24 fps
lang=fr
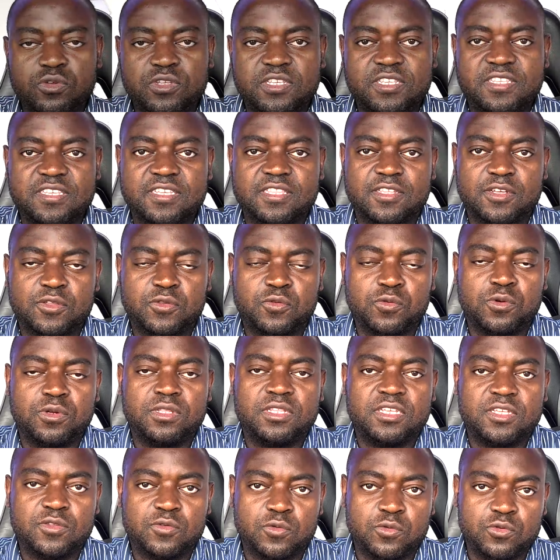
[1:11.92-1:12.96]
disais tantôt en
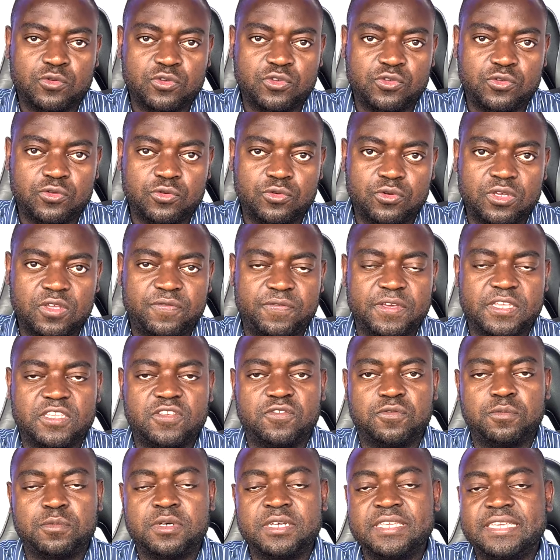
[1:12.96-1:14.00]
introduction,
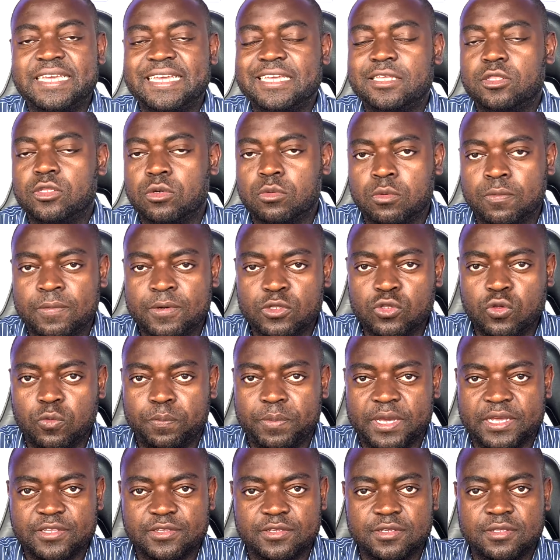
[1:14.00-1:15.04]
effectivement, il y a énormément de
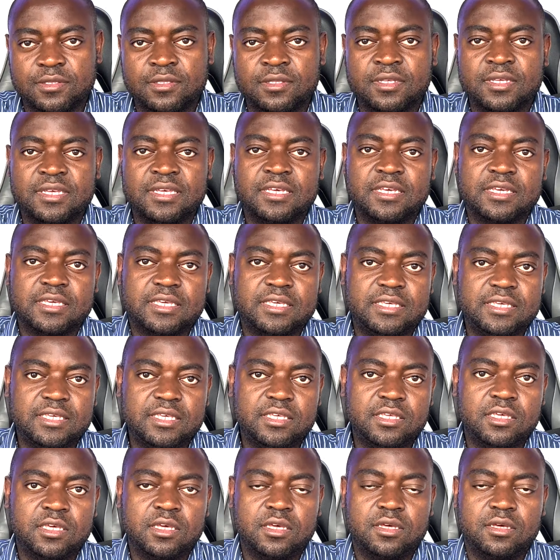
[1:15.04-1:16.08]
personnes
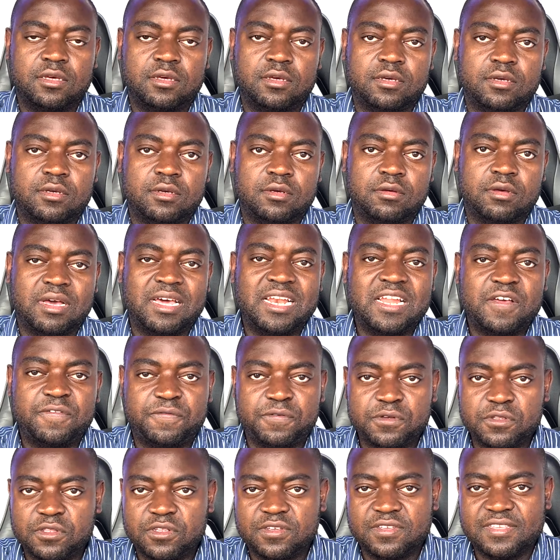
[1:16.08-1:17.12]
qui, euh, à la
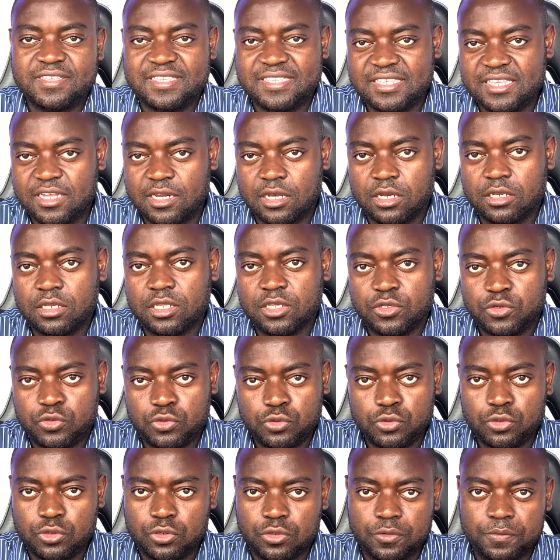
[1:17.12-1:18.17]
fin d'un cycle
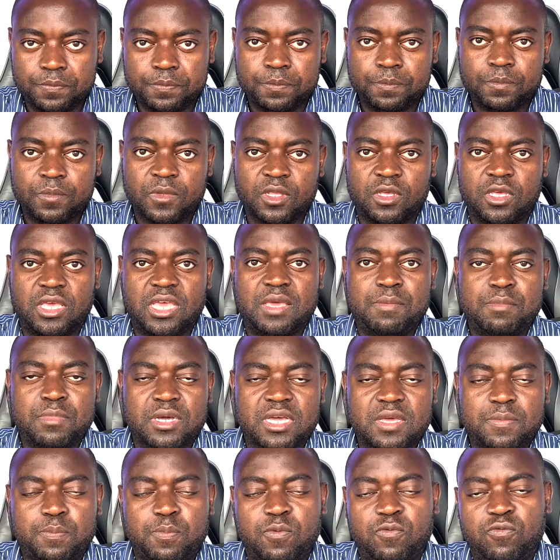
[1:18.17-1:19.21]
d'études,
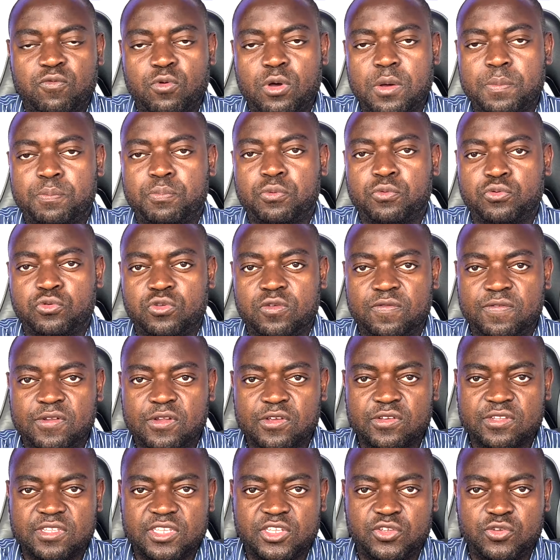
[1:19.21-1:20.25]
aimeraient pouvoir poursuivre
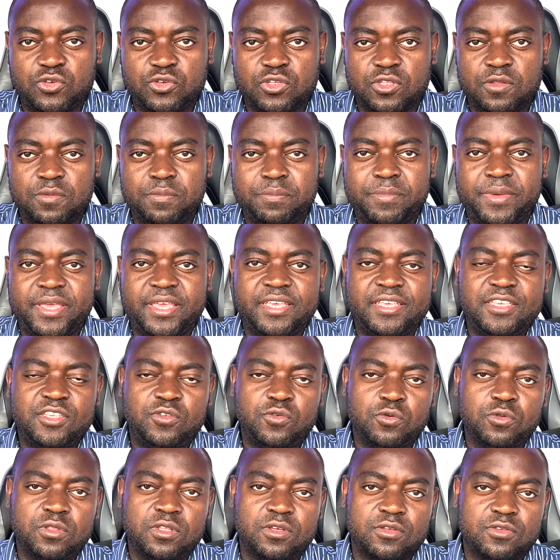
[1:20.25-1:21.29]
leurs études, mais ils
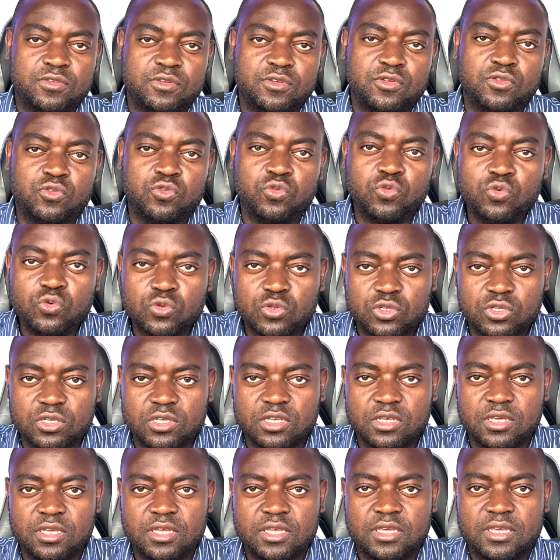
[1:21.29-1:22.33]
sont dans un doute.
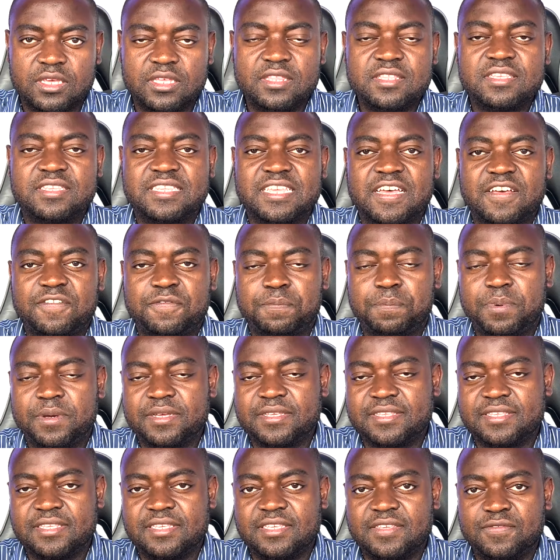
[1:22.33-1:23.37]
Ils ne savent pas
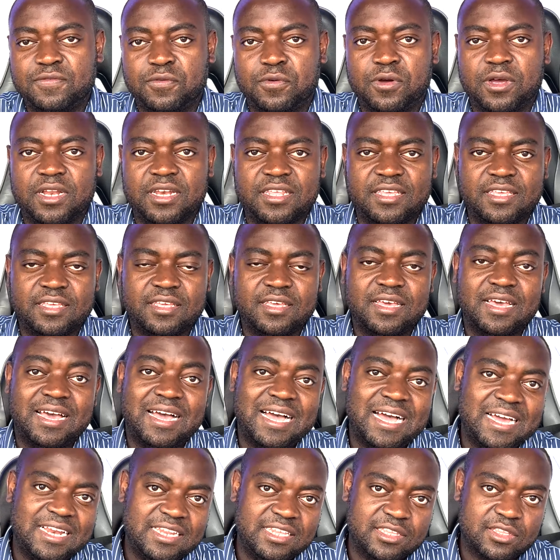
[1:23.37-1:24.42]
s'ils vont aller
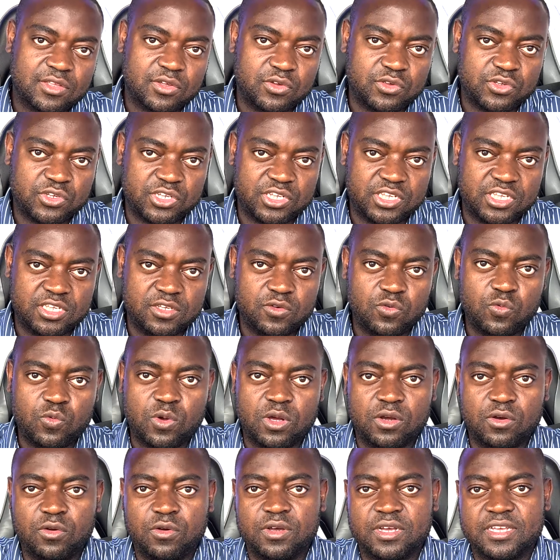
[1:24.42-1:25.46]
à l'étranger ou
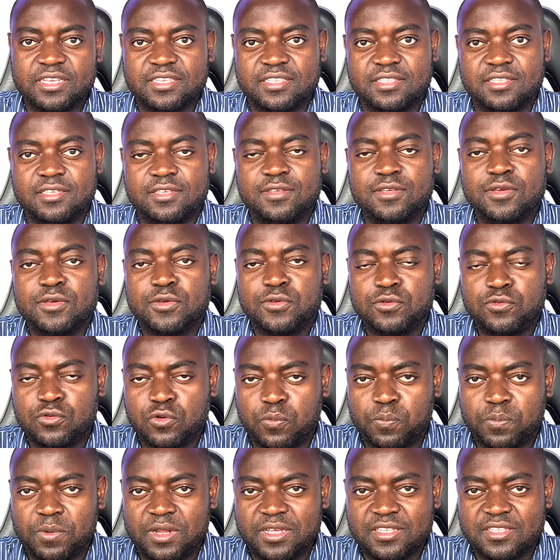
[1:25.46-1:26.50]
alors rester sur
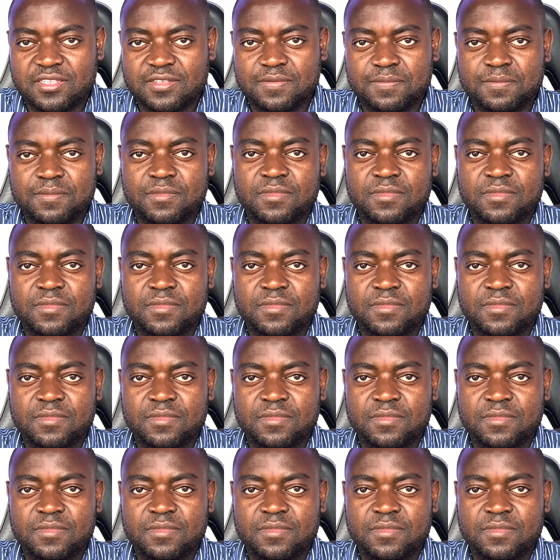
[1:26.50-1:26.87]
place.